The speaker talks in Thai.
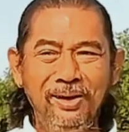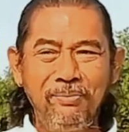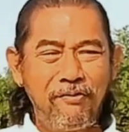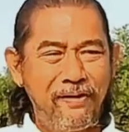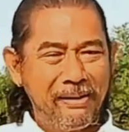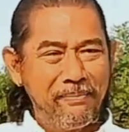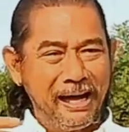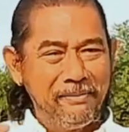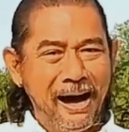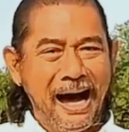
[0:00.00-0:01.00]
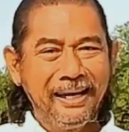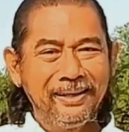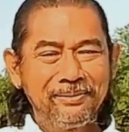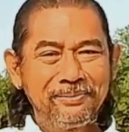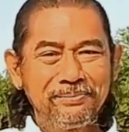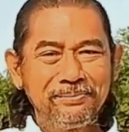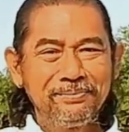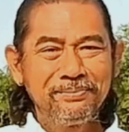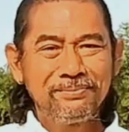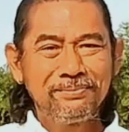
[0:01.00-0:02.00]
เพราะไฟไหม้บ้าน
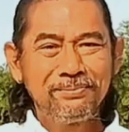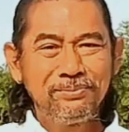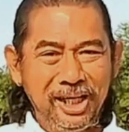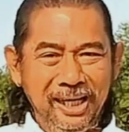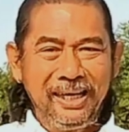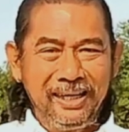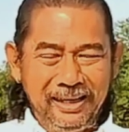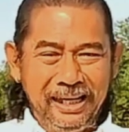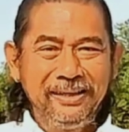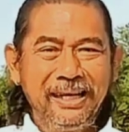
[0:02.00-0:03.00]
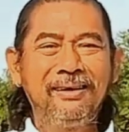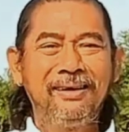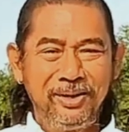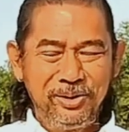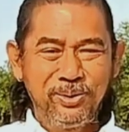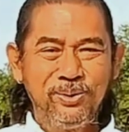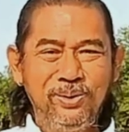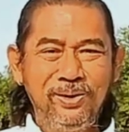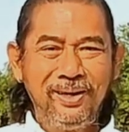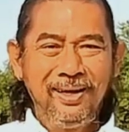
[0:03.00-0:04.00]
ที่ดินยังเหลืออยู่
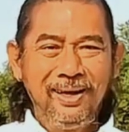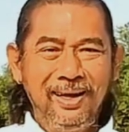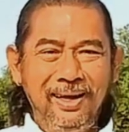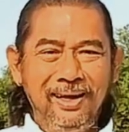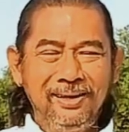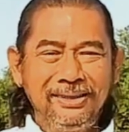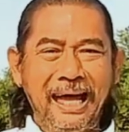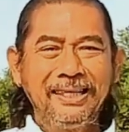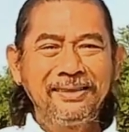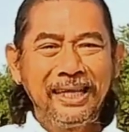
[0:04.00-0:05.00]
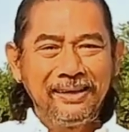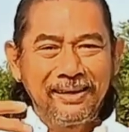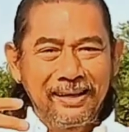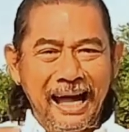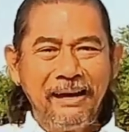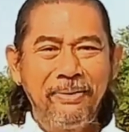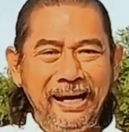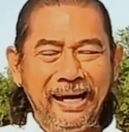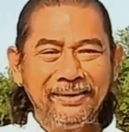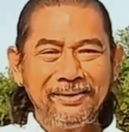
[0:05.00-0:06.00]
แต่ถ้าติดการพ
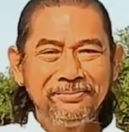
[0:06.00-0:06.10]
นัน